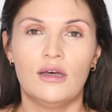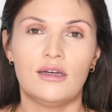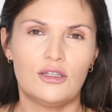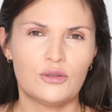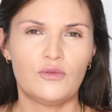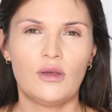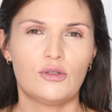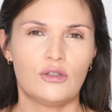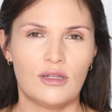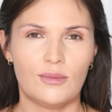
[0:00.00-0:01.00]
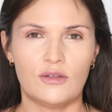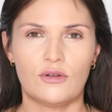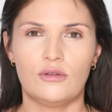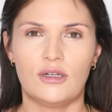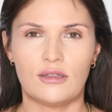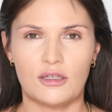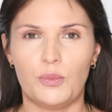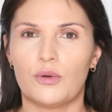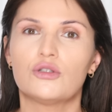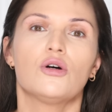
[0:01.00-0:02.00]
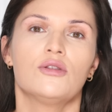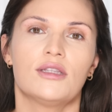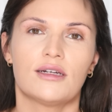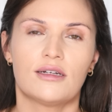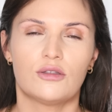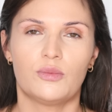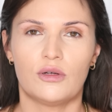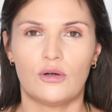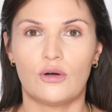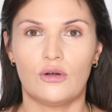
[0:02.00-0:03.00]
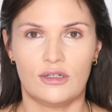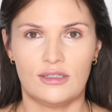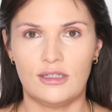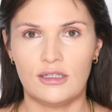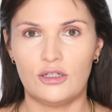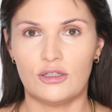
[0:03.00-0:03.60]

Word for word: i też mówiłam, że to dla mnie wygląda jak taki początek dopiero kolorystyki,